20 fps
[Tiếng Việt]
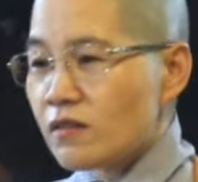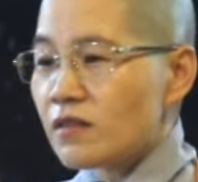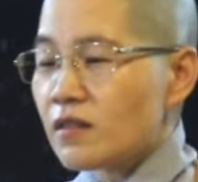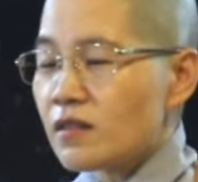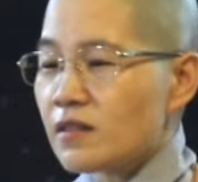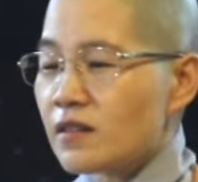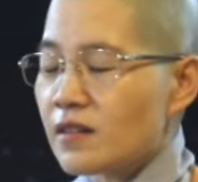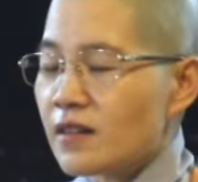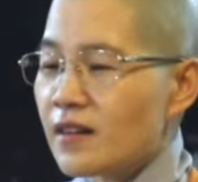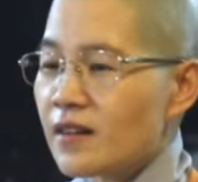
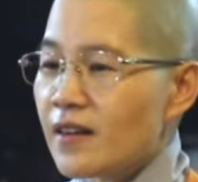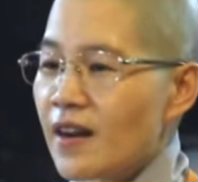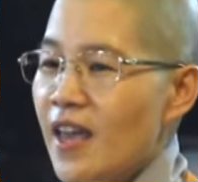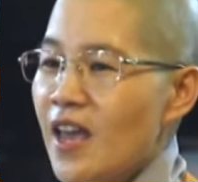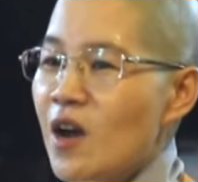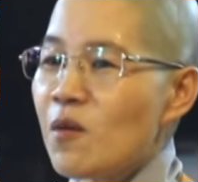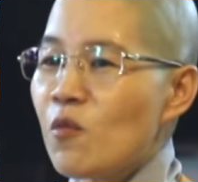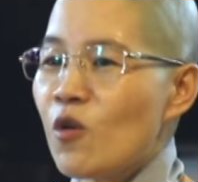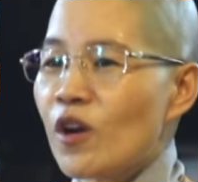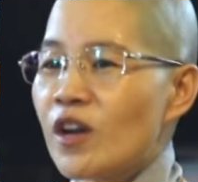con
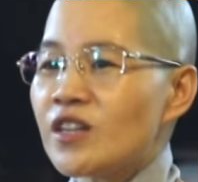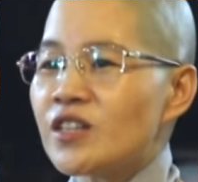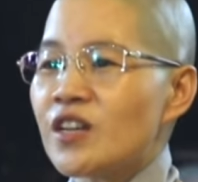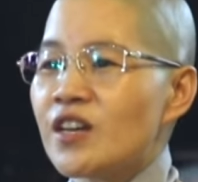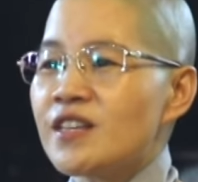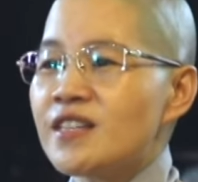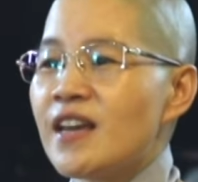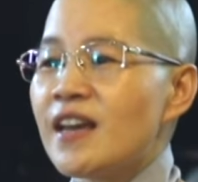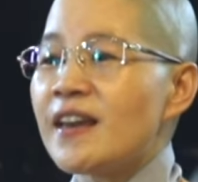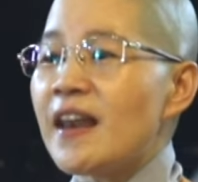đeo một
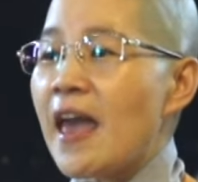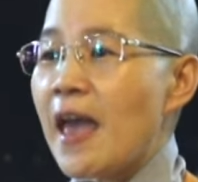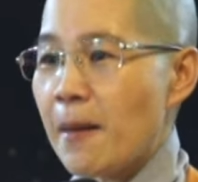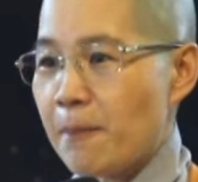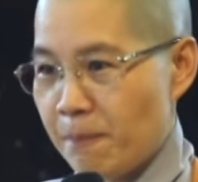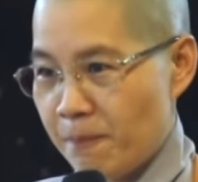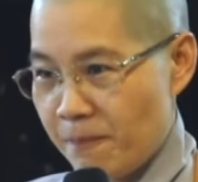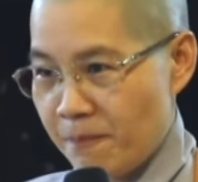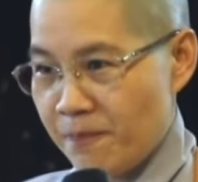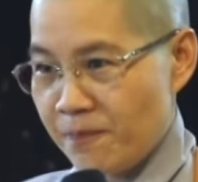cái sợi dây
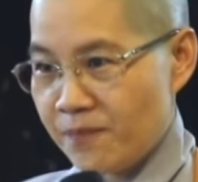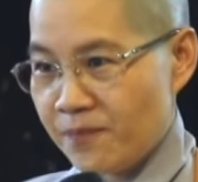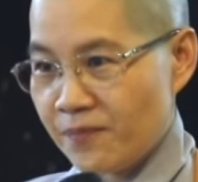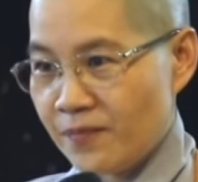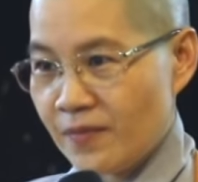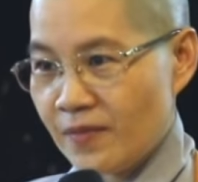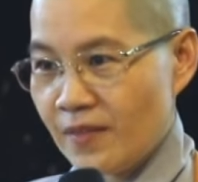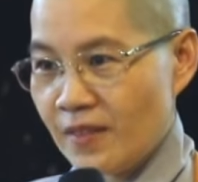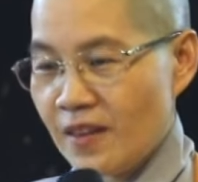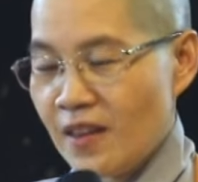đẹp
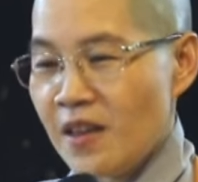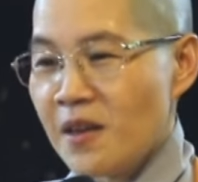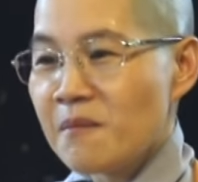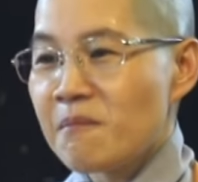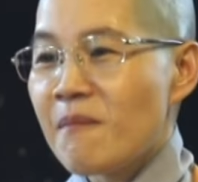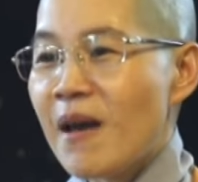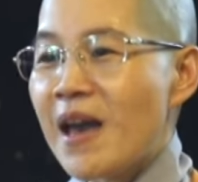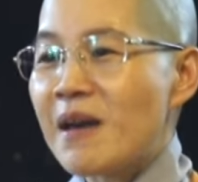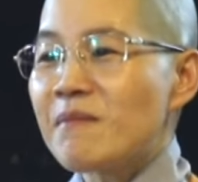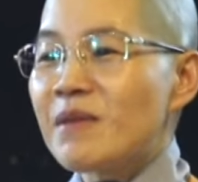
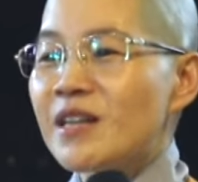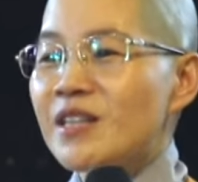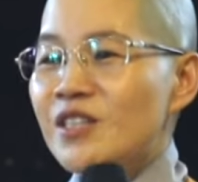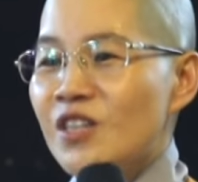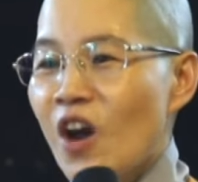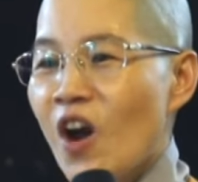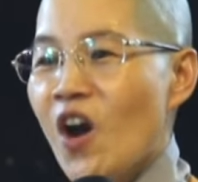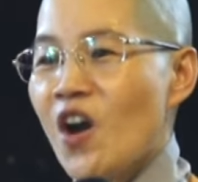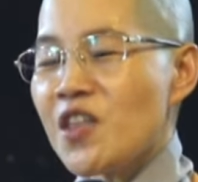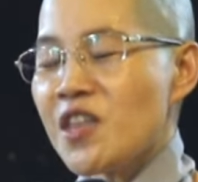mẹ
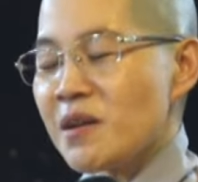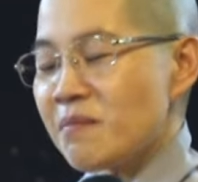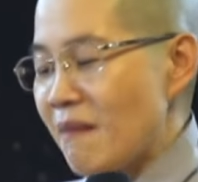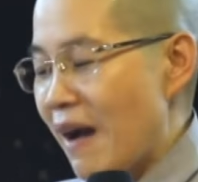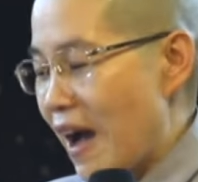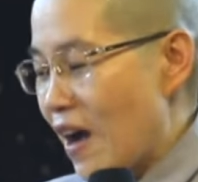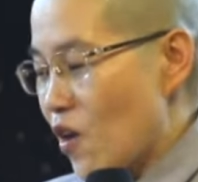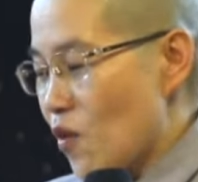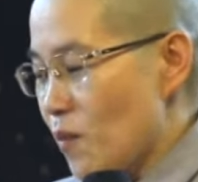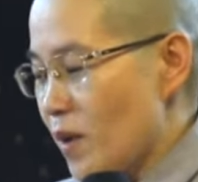mình cho
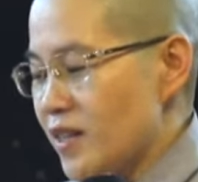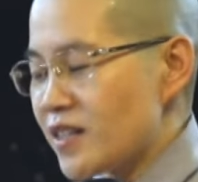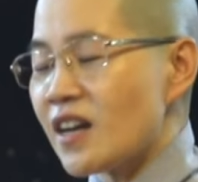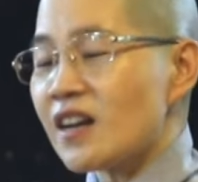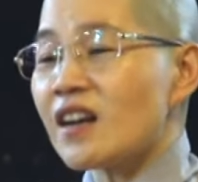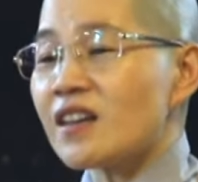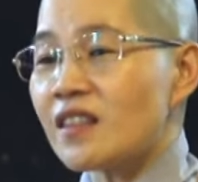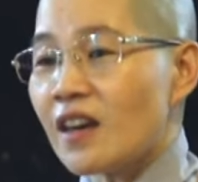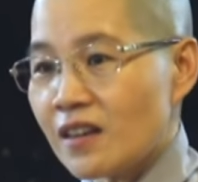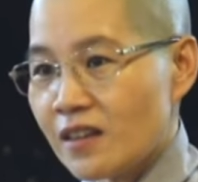nhưng bạn của
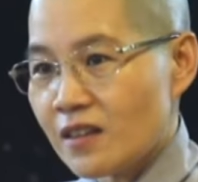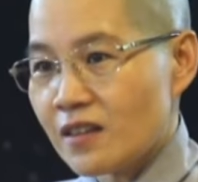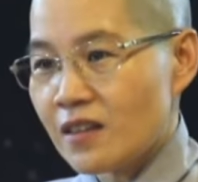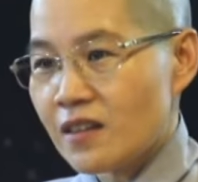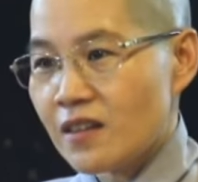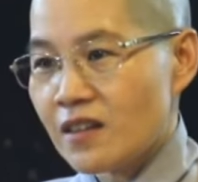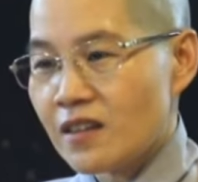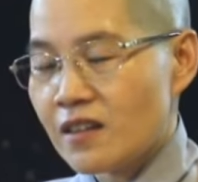mình rất là thích